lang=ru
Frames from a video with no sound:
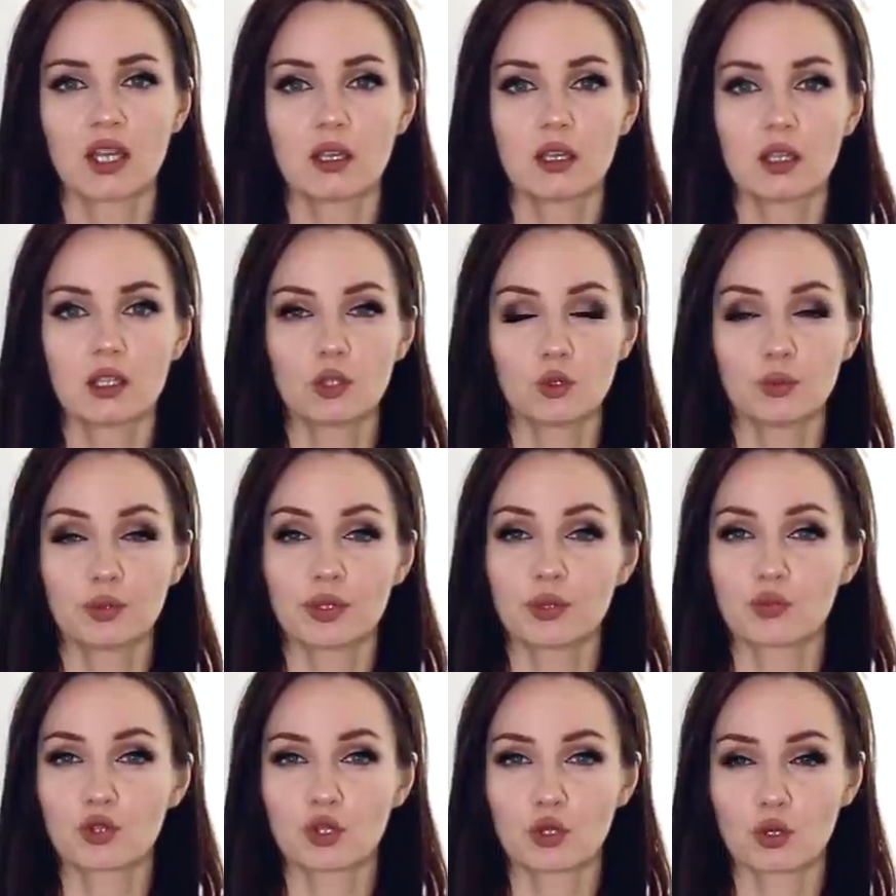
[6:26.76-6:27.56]
Ну,
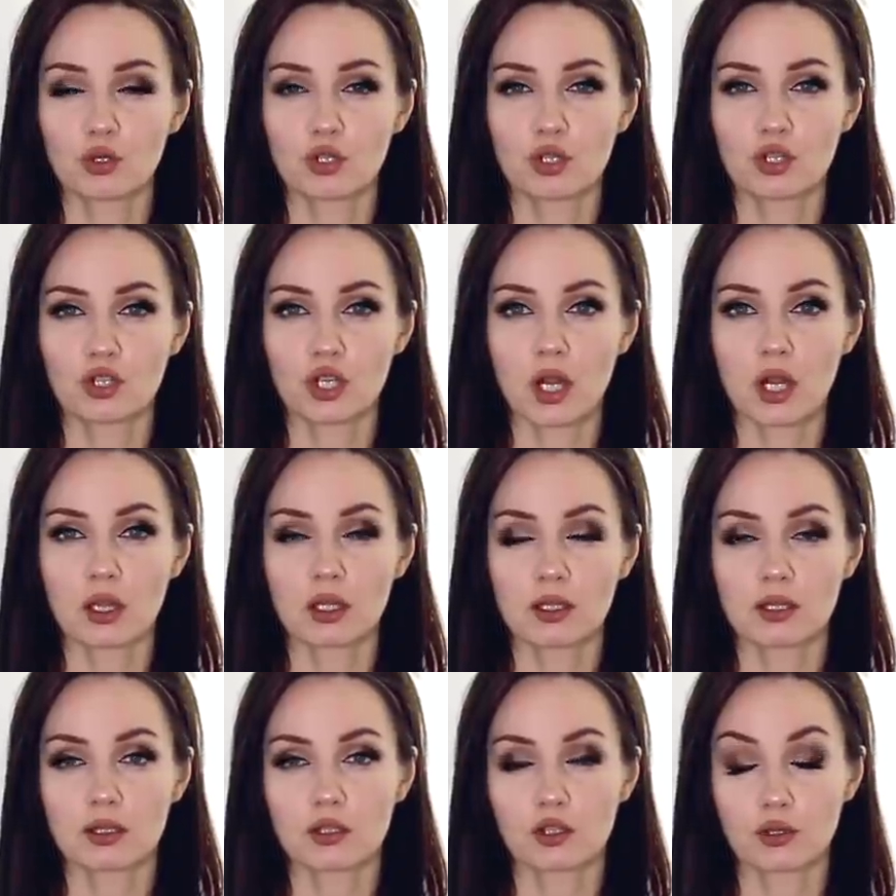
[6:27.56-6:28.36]
потому что очень
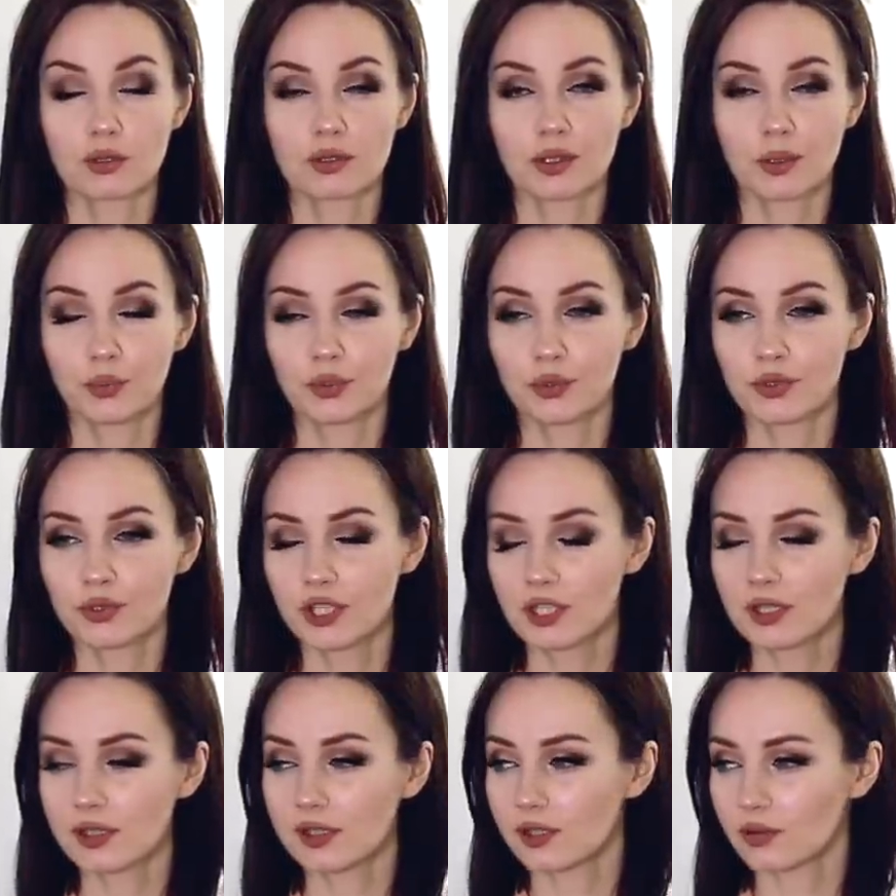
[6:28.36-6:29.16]
жалко, что так
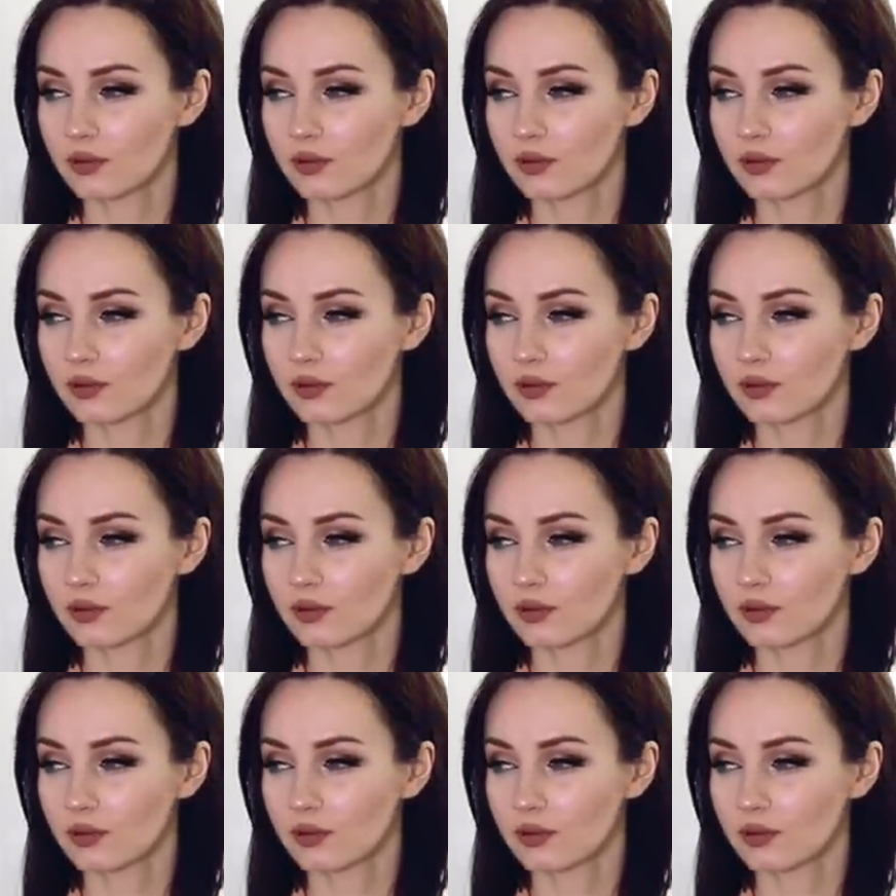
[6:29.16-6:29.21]
получилось.